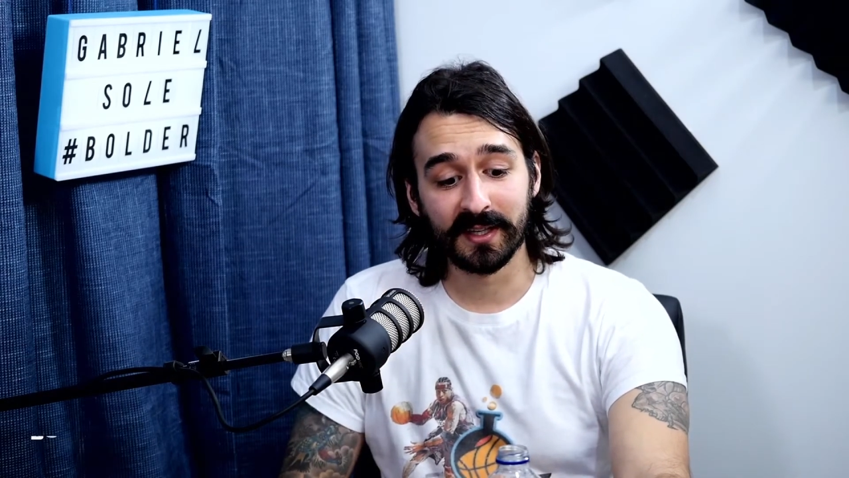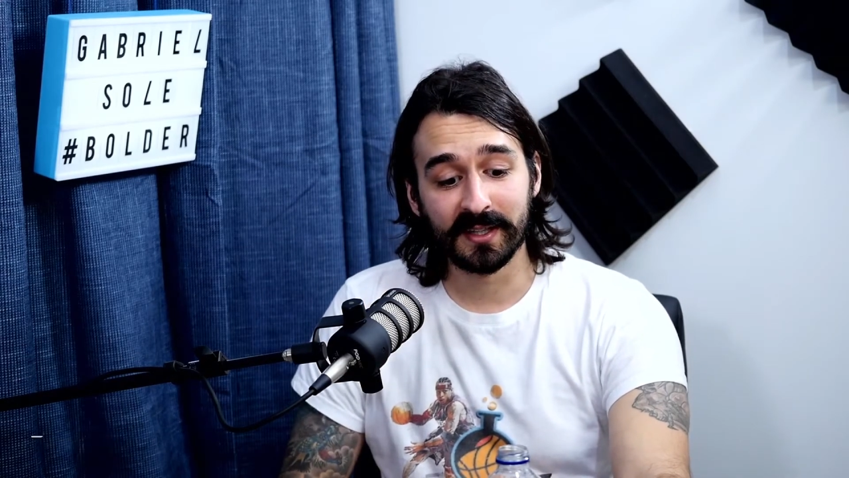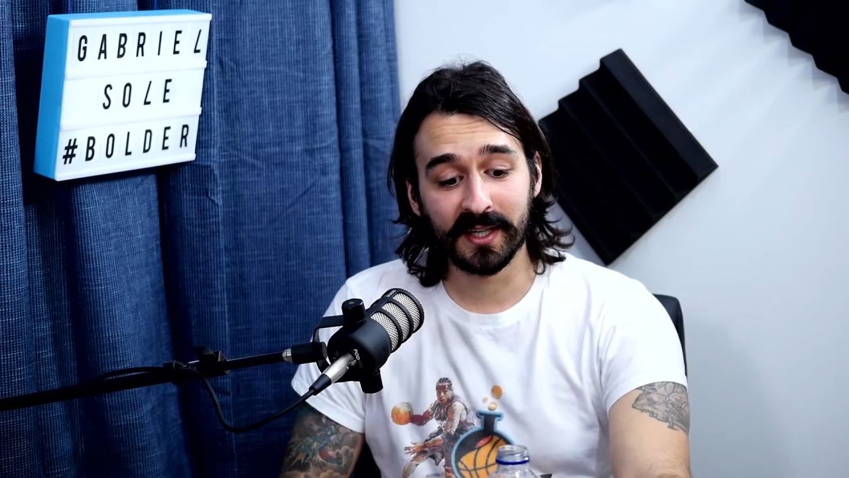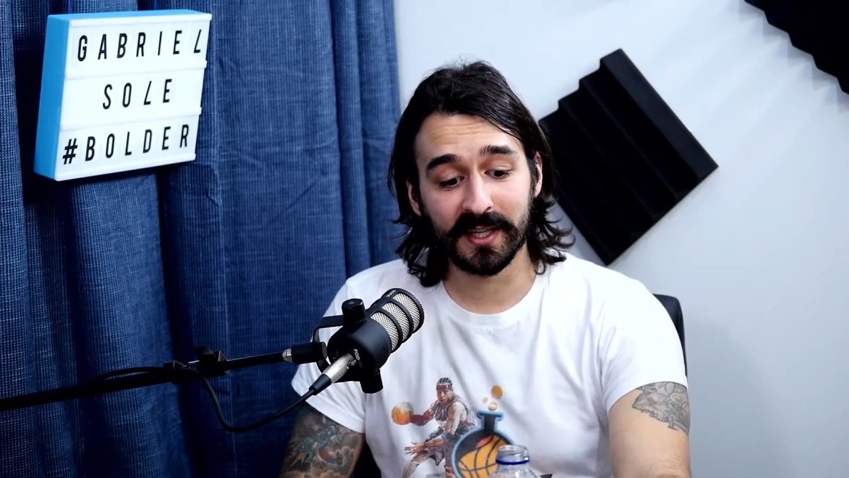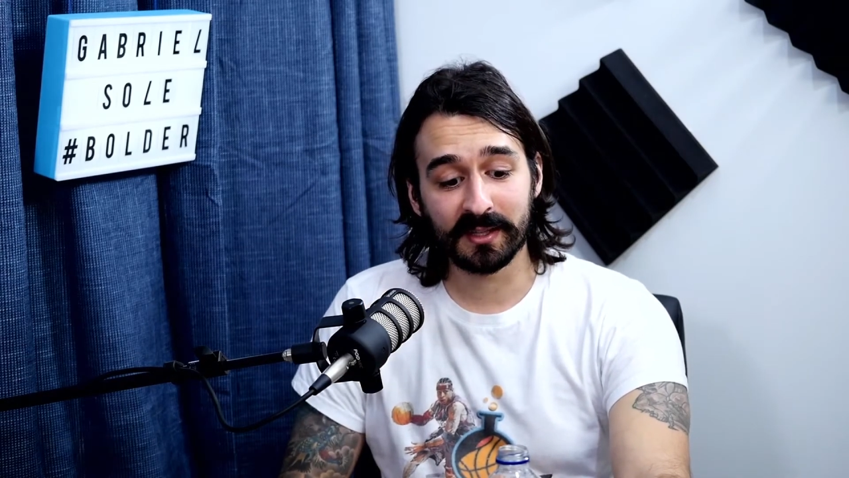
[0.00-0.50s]

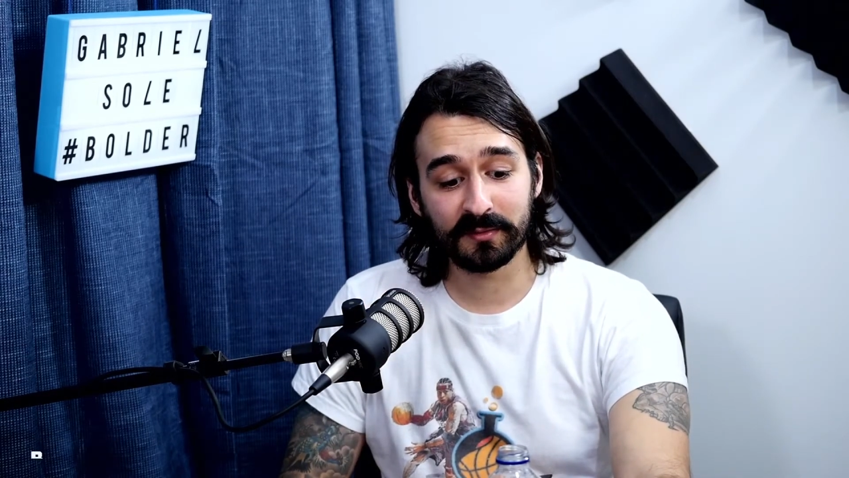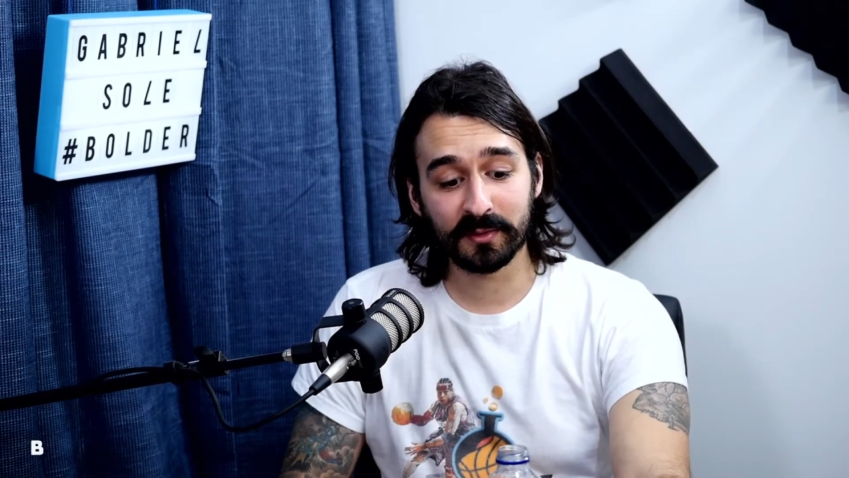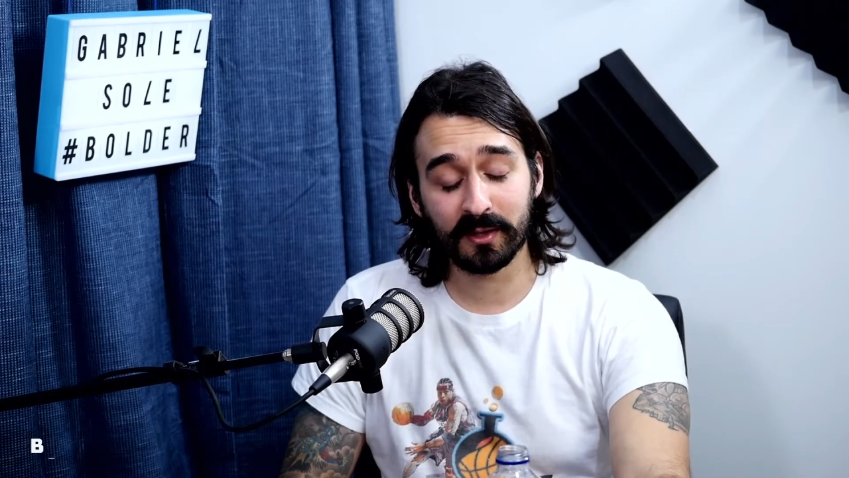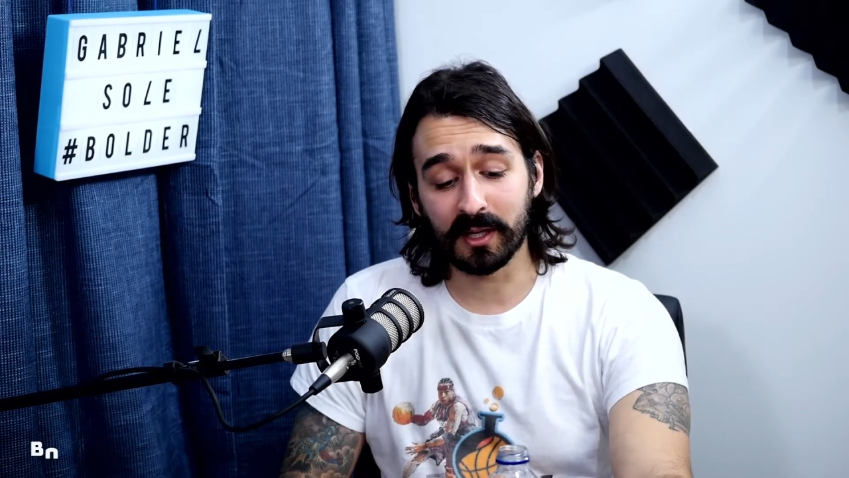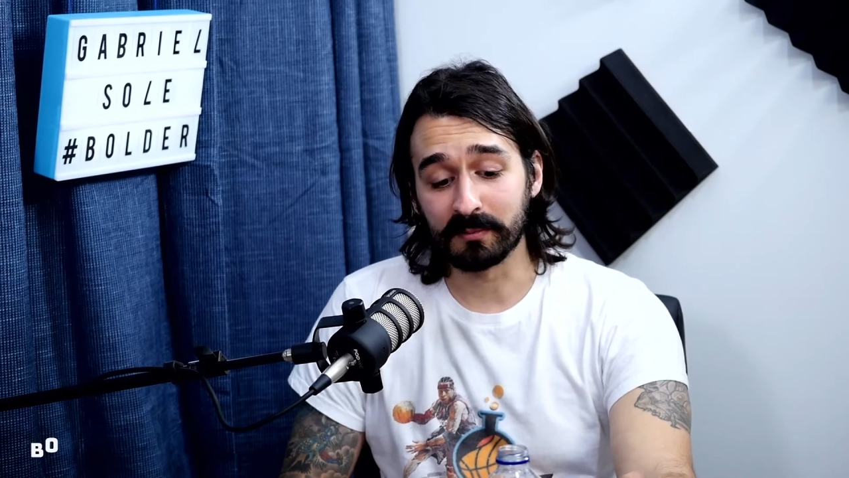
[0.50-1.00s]
E aí ela
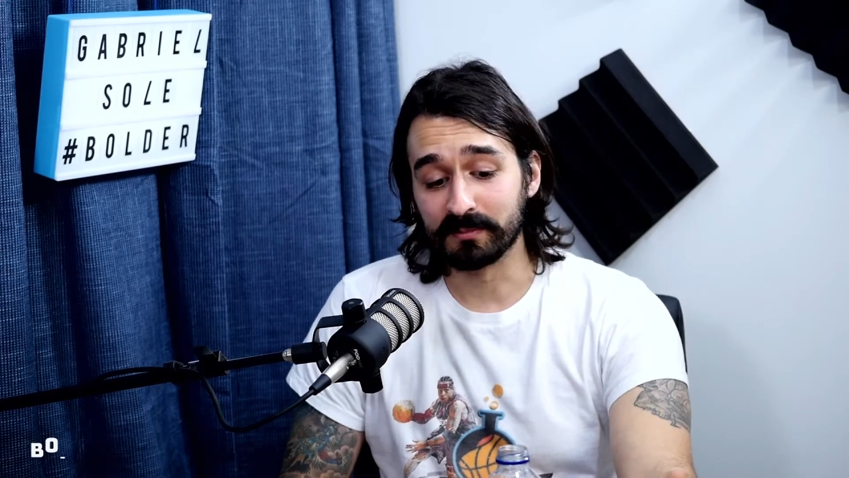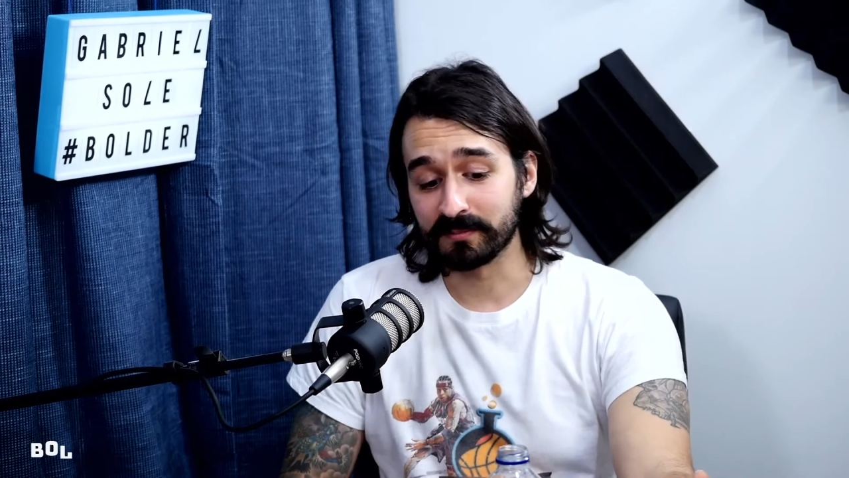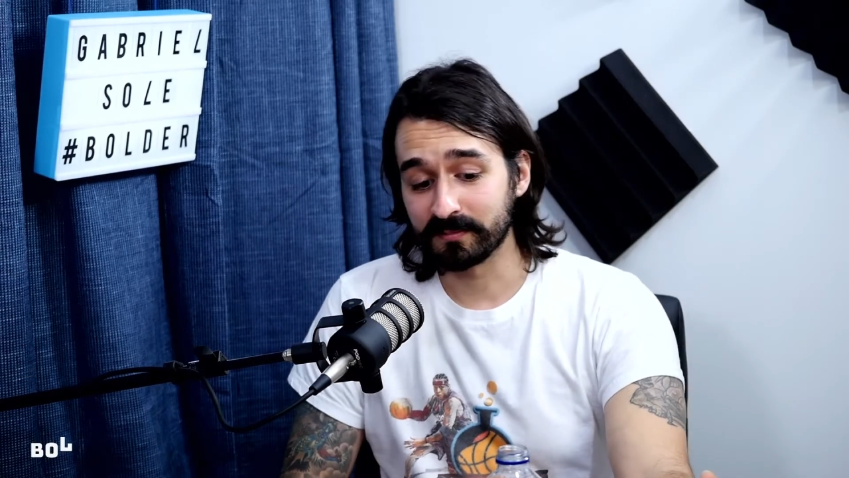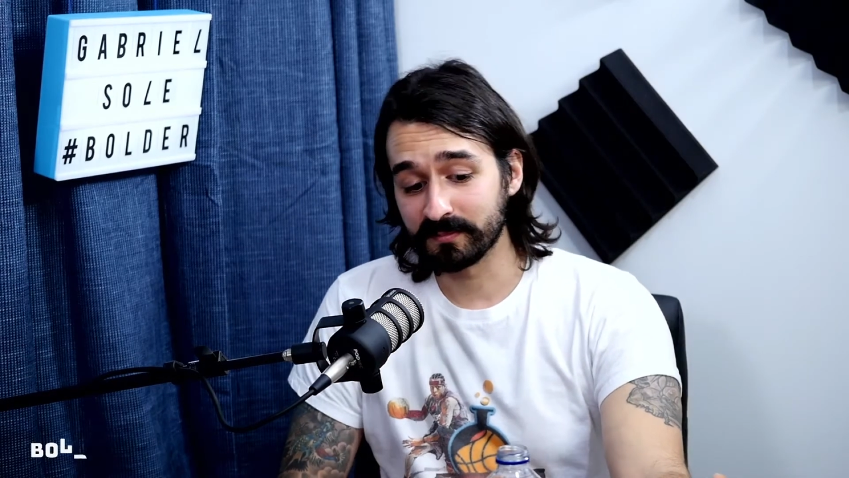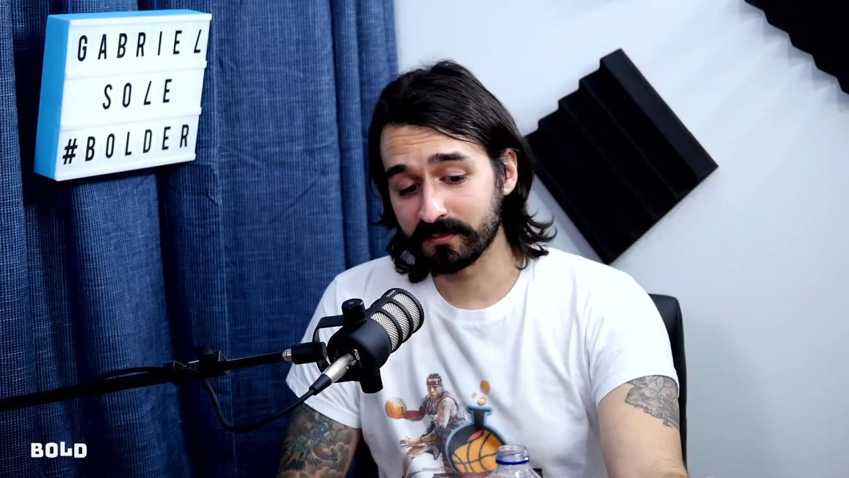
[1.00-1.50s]
falou, ah,
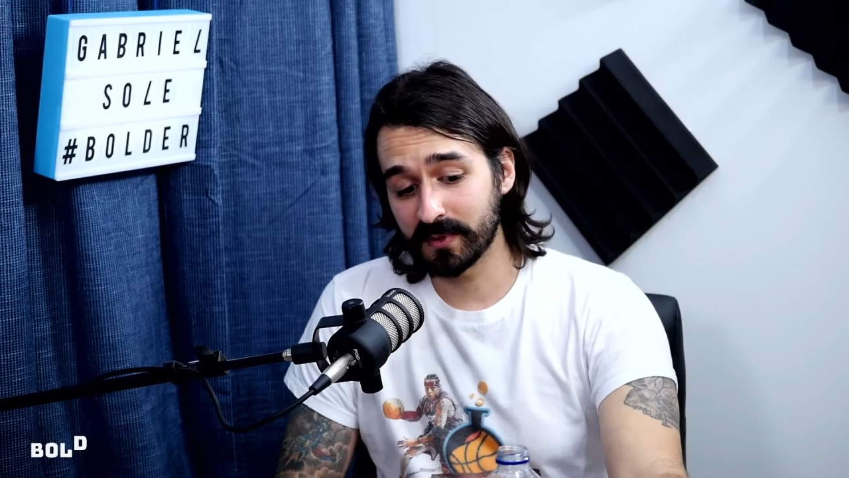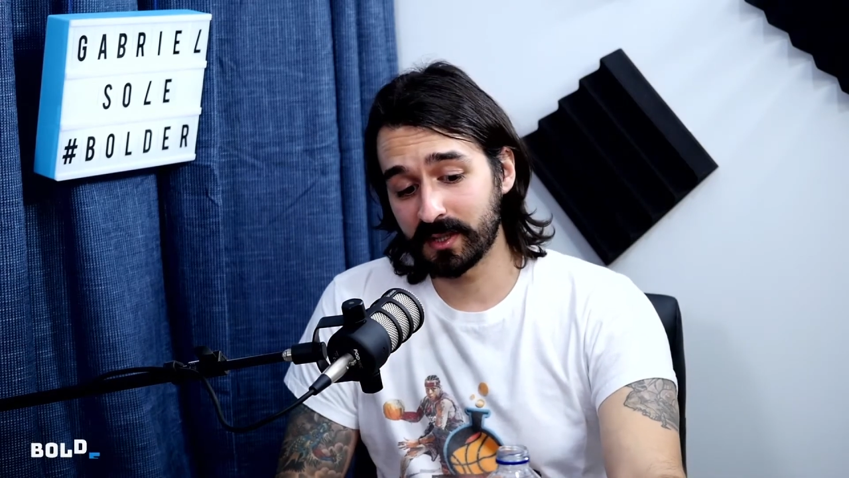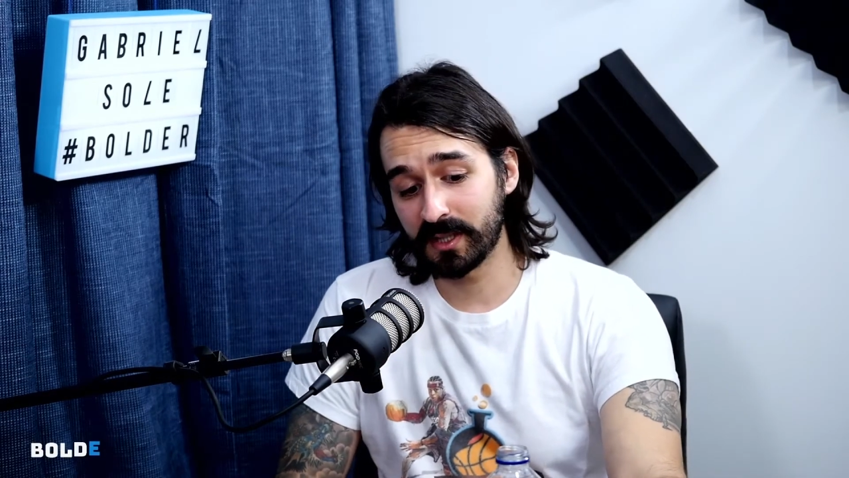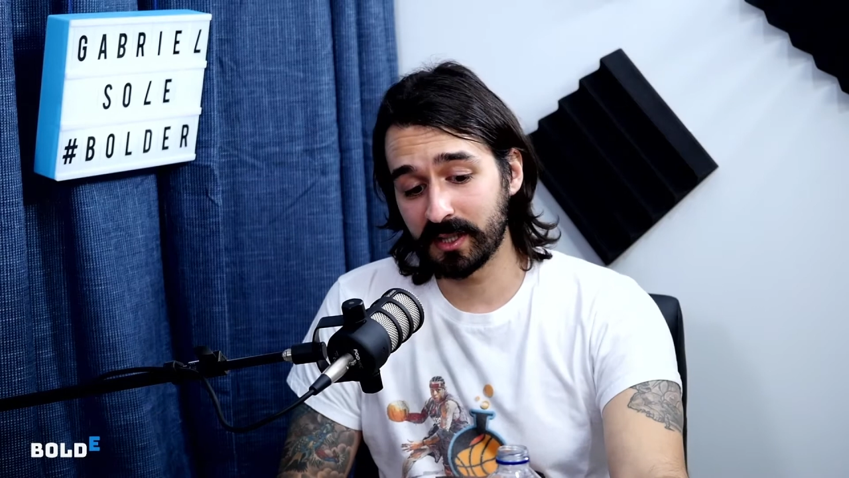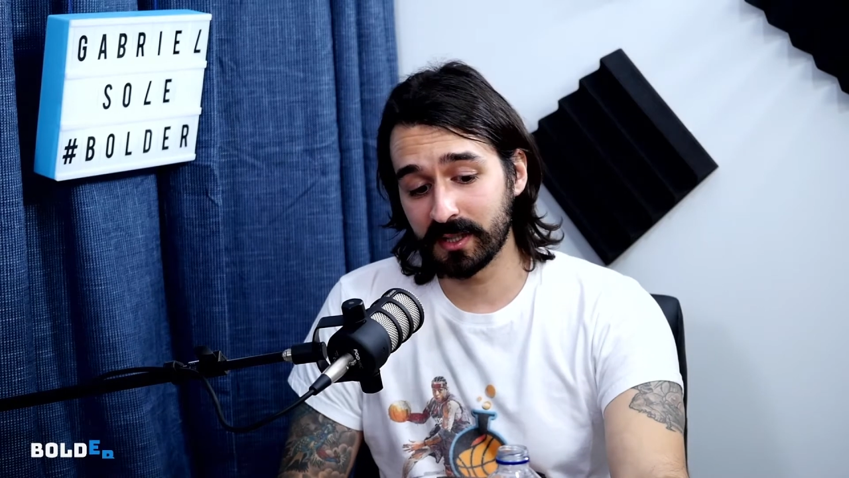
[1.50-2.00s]

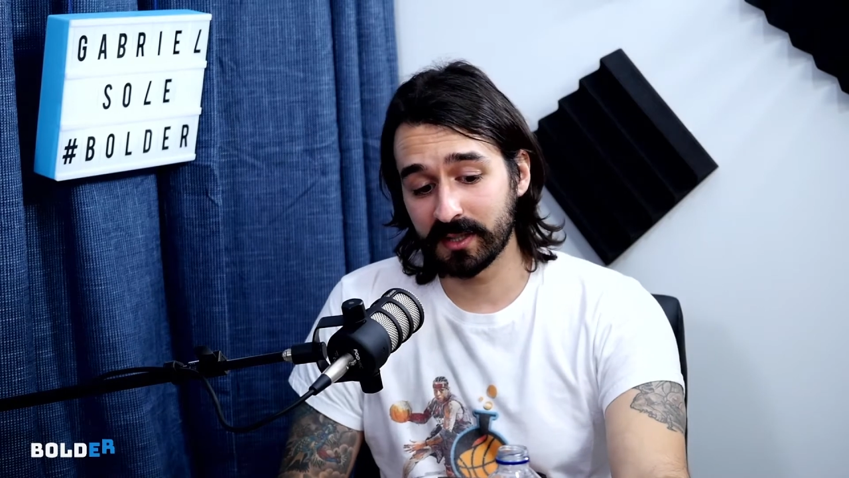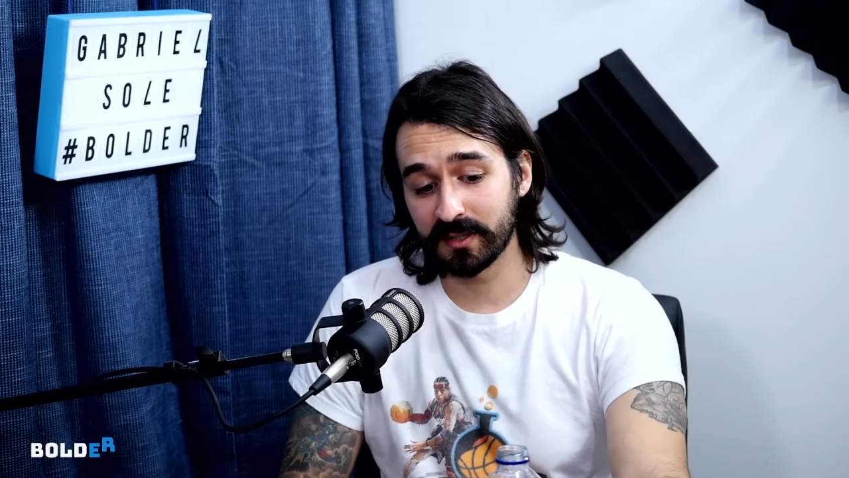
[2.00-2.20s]
é,